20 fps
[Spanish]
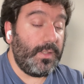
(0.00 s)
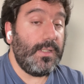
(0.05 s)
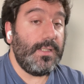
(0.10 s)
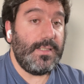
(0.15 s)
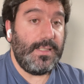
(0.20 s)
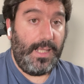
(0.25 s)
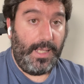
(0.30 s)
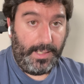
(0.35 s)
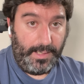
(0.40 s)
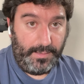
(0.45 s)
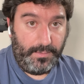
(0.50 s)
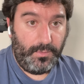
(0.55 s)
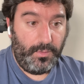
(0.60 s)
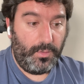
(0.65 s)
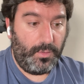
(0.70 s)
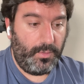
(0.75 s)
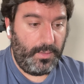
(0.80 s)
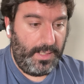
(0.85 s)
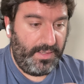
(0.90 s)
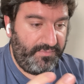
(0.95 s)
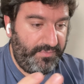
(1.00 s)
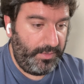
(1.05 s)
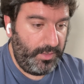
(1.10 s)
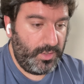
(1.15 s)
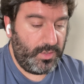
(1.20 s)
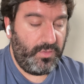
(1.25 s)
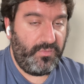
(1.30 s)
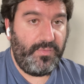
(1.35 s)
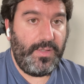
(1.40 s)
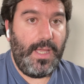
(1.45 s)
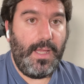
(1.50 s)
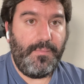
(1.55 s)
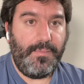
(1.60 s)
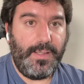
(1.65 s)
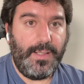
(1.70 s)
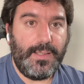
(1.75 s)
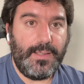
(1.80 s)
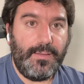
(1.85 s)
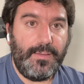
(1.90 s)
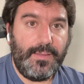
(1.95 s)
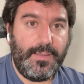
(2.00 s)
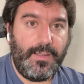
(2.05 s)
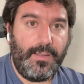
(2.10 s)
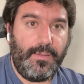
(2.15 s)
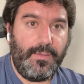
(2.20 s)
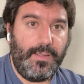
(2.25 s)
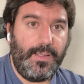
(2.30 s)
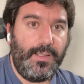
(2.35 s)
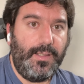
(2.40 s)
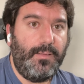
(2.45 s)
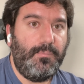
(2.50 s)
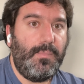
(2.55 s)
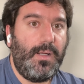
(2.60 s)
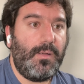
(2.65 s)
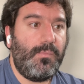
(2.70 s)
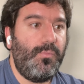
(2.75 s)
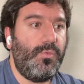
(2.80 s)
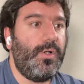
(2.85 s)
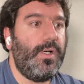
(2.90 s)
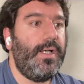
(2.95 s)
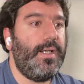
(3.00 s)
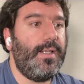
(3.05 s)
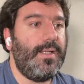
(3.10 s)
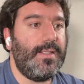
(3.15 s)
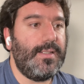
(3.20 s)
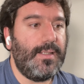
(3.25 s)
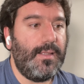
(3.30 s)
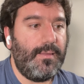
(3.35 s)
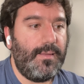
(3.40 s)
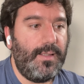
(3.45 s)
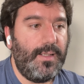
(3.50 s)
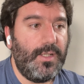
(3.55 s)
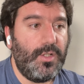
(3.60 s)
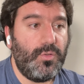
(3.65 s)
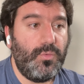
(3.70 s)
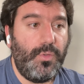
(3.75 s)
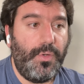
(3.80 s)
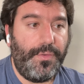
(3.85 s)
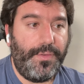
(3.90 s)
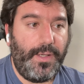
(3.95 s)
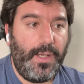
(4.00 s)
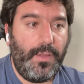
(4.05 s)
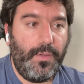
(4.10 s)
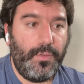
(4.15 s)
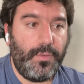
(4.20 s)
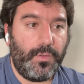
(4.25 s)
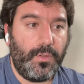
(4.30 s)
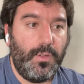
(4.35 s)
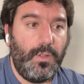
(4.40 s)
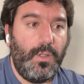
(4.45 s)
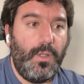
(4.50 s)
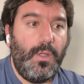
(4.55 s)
siguiendo con la filosofía, evidentemente, del MacBooker Es decir, es un ordenador